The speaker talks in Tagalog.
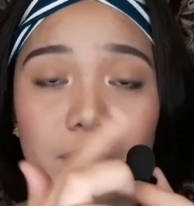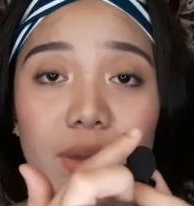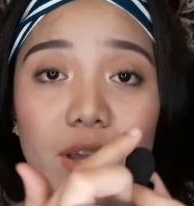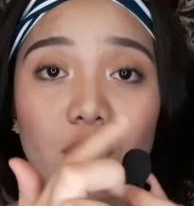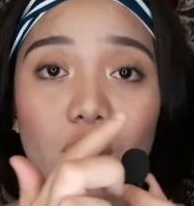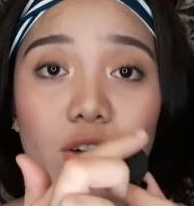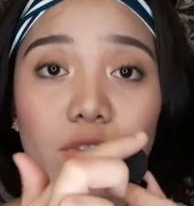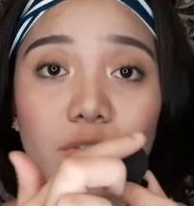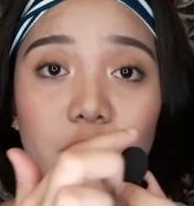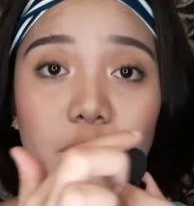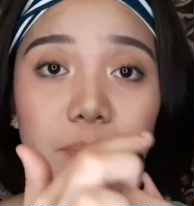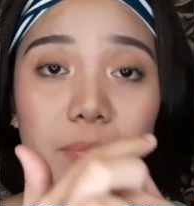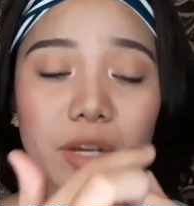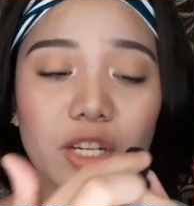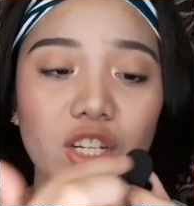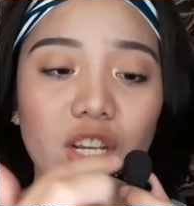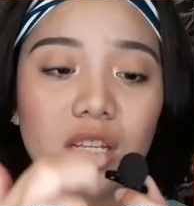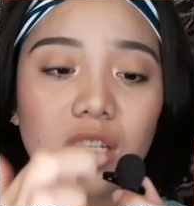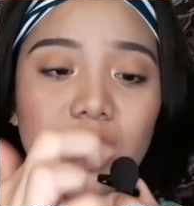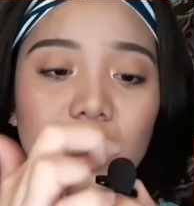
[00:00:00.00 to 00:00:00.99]
May cover pa
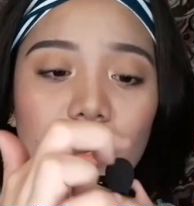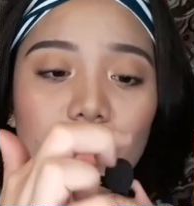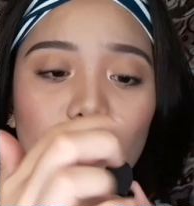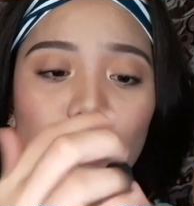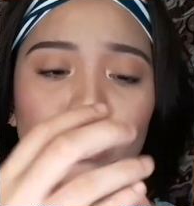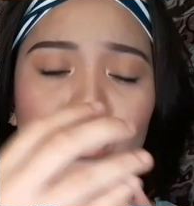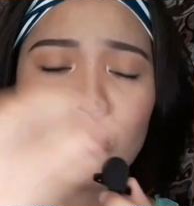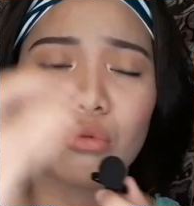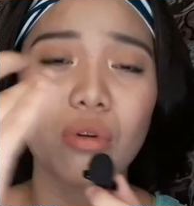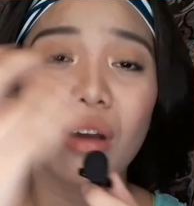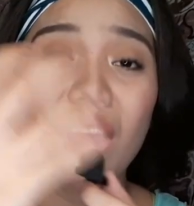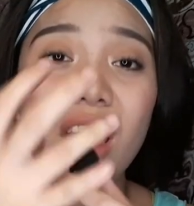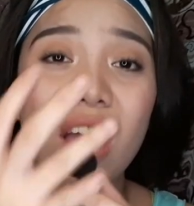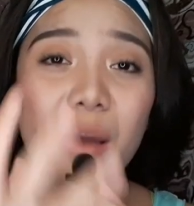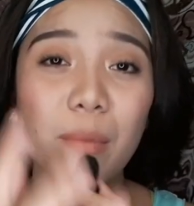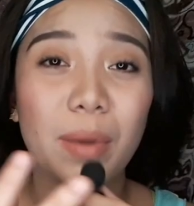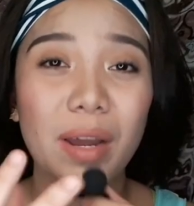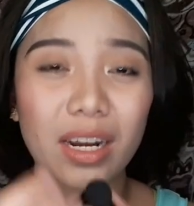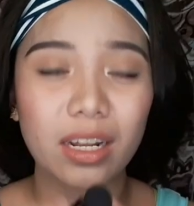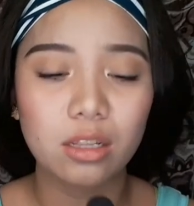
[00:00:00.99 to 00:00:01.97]
siya dito, yung
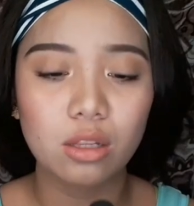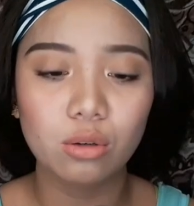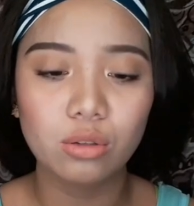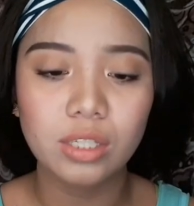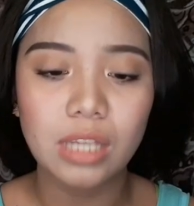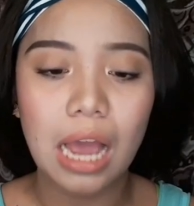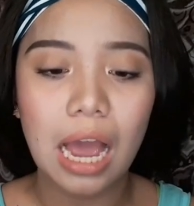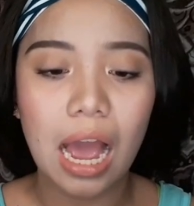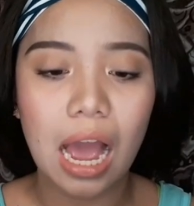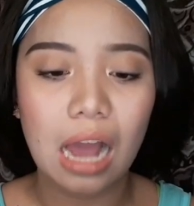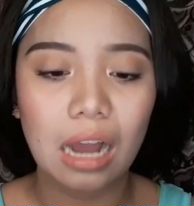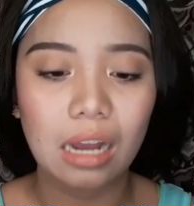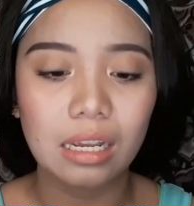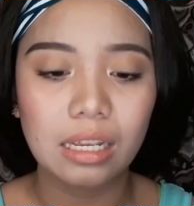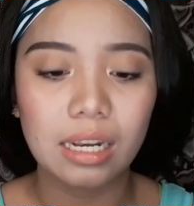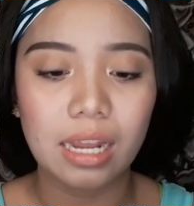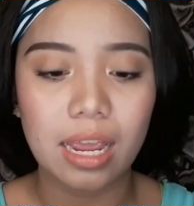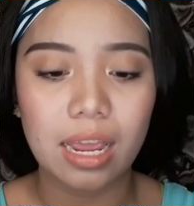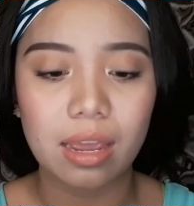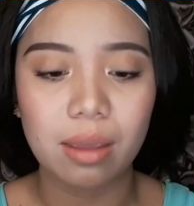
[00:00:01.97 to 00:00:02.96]
para daw sa
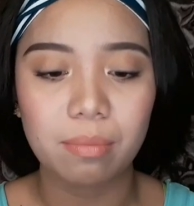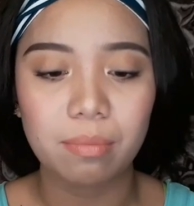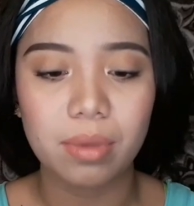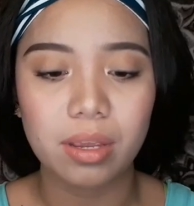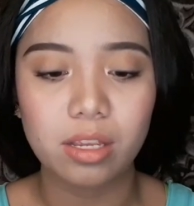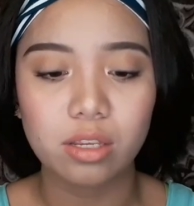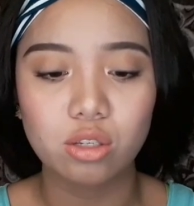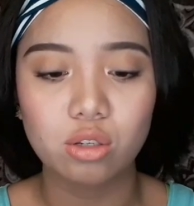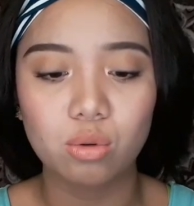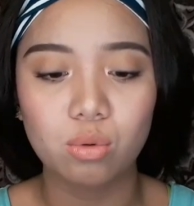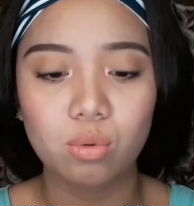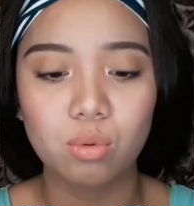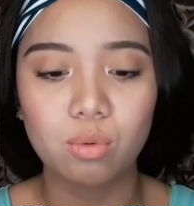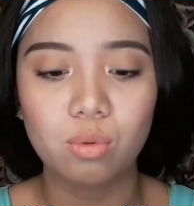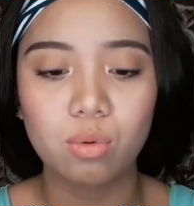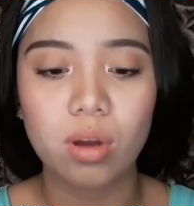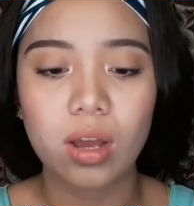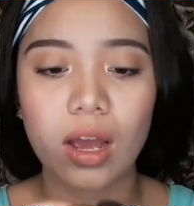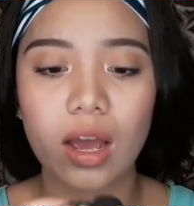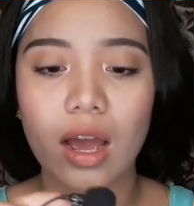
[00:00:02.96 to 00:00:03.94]
hangin eme. So,
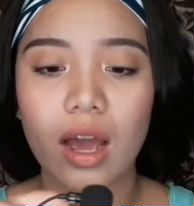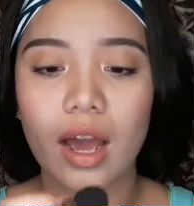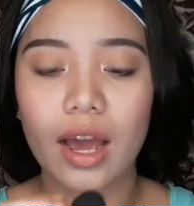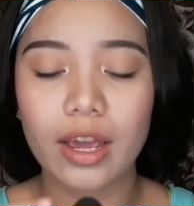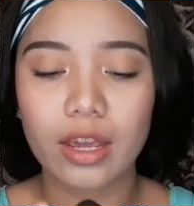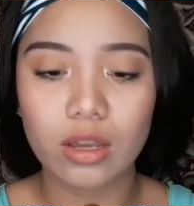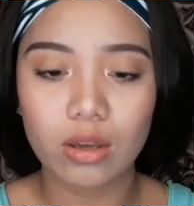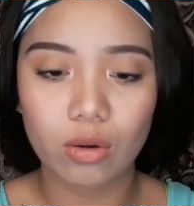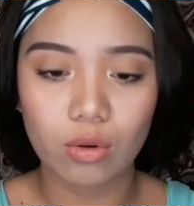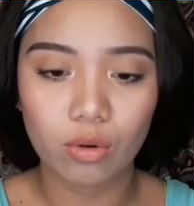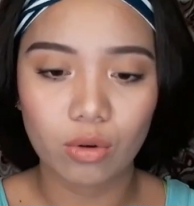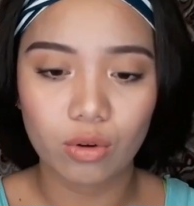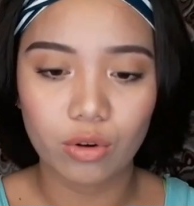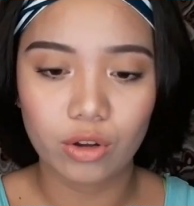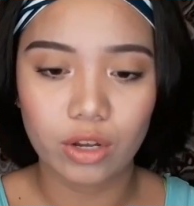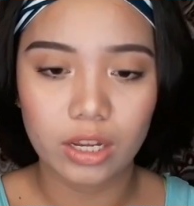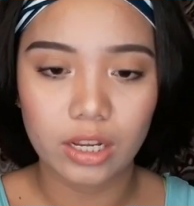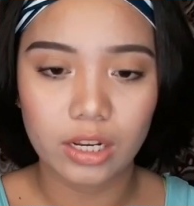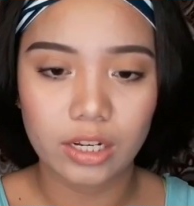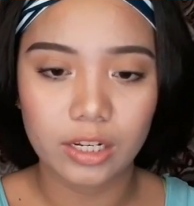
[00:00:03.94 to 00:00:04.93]

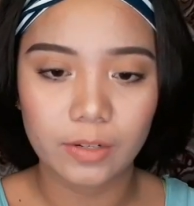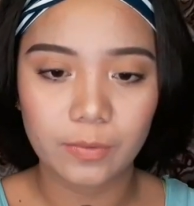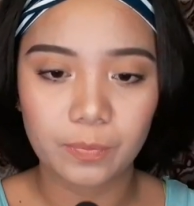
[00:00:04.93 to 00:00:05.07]
ayun.